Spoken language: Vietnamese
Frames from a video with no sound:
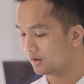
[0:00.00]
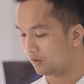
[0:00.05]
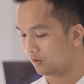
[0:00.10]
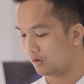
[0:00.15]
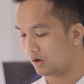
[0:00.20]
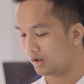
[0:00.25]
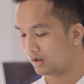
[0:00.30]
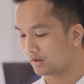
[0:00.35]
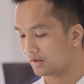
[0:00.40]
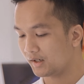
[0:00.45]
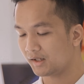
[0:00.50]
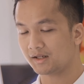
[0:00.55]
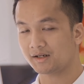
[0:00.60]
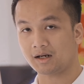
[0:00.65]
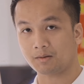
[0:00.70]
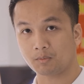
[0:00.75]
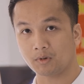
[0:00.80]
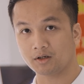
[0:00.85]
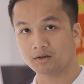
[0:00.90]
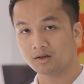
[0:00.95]
loa khá là
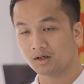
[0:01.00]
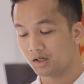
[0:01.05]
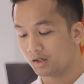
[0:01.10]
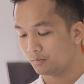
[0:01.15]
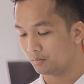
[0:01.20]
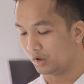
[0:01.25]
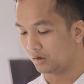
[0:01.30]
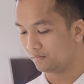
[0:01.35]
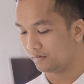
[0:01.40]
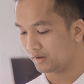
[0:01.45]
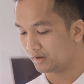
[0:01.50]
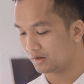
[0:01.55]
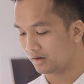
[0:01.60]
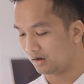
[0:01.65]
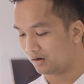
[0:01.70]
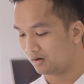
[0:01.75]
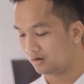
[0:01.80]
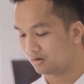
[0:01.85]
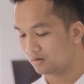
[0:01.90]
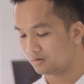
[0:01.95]
đặc biệt bởi vì
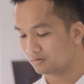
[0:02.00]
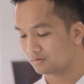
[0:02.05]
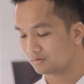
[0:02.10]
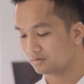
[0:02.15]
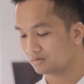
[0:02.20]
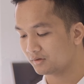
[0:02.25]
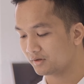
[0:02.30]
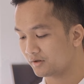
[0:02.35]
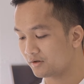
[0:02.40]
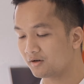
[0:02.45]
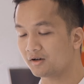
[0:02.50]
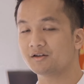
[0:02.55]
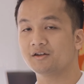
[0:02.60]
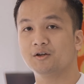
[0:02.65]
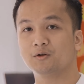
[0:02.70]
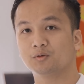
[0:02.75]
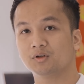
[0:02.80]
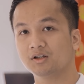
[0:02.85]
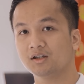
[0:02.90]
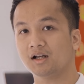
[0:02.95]
nó rất là
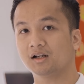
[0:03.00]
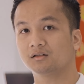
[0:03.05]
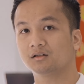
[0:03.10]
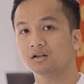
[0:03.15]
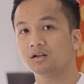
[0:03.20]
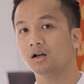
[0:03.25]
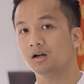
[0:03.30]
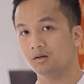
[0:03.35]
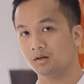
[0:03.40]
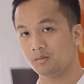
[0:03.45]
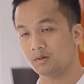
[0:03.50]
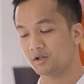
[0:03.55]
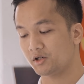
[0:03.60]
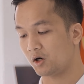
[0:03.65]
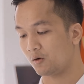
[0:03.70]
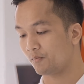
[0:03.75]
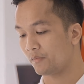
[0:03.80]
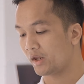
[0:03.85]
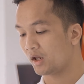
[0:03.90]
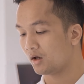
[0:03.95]
nhiều tính năng tích hợp ở bên
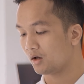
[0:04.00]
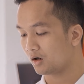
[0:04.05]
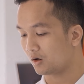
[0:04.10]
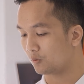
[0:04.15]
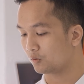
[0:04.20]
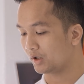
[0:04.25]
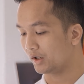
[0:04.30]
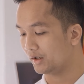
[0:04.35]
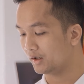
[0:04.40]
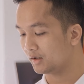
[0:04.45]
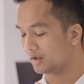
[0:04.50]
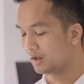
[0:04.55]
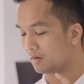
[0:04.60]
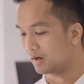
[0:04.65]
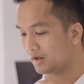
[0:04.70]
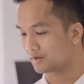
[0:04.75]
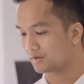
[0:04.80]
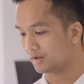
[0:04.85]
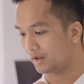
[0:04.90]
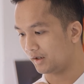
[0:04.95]
trong. Cụ thể thì các
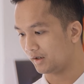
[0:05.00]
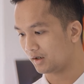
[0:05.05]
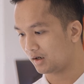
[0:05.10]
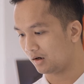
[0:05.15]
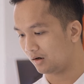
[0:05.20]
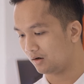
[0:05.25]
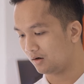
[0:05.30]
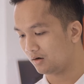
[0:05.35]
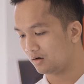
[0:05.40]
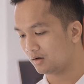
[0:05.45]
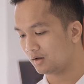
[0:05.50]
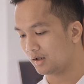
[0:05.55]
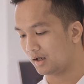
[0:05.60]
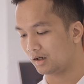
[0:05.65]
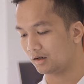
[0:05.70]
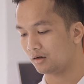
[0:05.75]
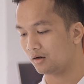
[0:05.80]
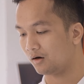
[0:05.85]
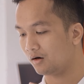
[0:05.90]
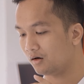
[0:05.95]
bạn sẽ có
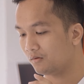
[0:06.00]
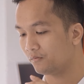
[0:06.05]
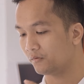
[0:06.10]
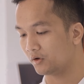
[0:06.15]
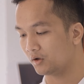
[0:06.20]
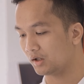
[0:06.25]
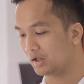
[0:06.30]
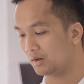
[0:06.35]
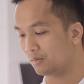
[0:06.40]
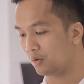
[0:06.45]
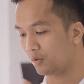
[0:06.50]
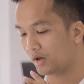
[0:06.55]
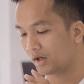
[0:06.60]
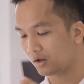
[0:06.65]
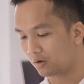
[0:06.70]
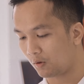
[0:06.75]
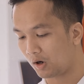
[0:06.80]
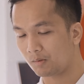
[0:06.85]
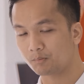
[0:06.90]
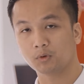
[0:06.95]
là nó vừa là một
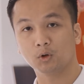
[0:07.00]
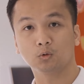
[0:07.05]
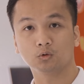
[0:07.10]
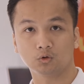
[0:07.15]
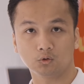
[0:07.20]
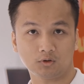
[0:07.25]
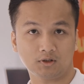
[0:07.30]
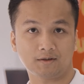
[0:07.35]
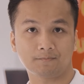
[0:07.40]
cái loa Bluetooth